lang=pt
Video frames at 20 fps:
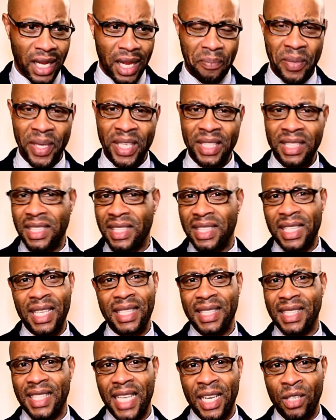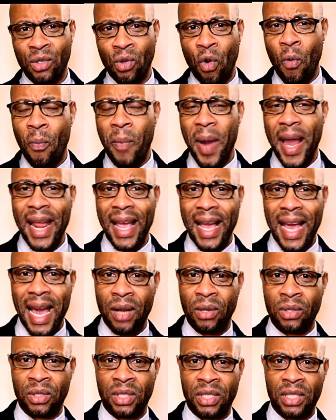é, é, é, etc., ocuparem
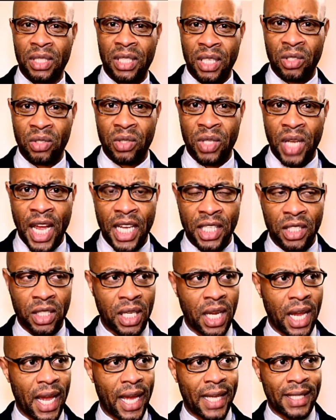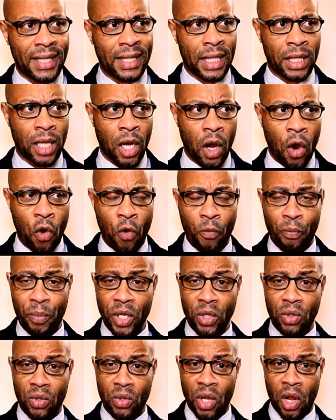cargos internacionais, etc. O
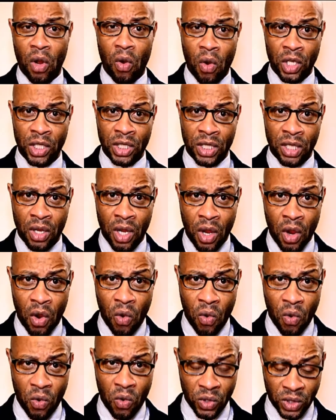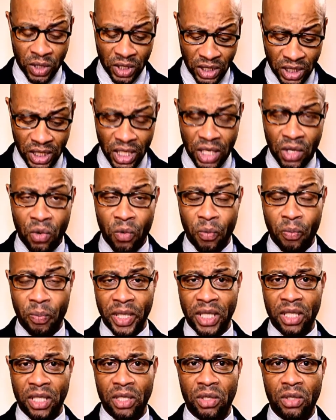Pinto da Costa, se o
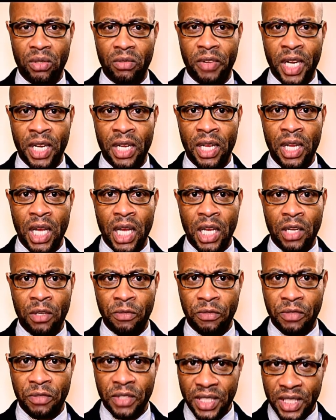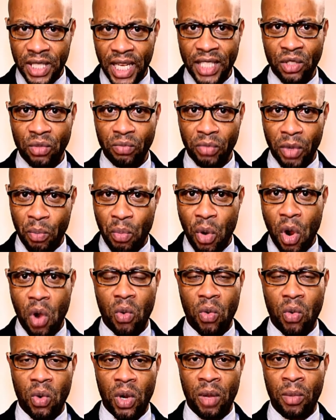Patrício Trovada fizesse uma
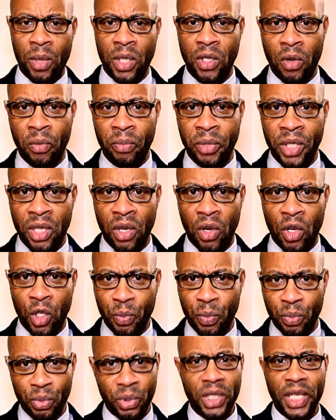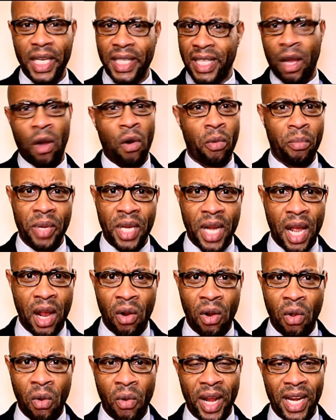boa colaboração com o Pinto Costa, podia até
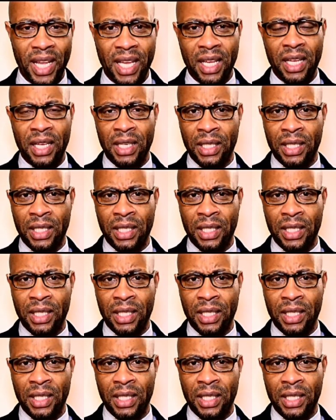combinar com ele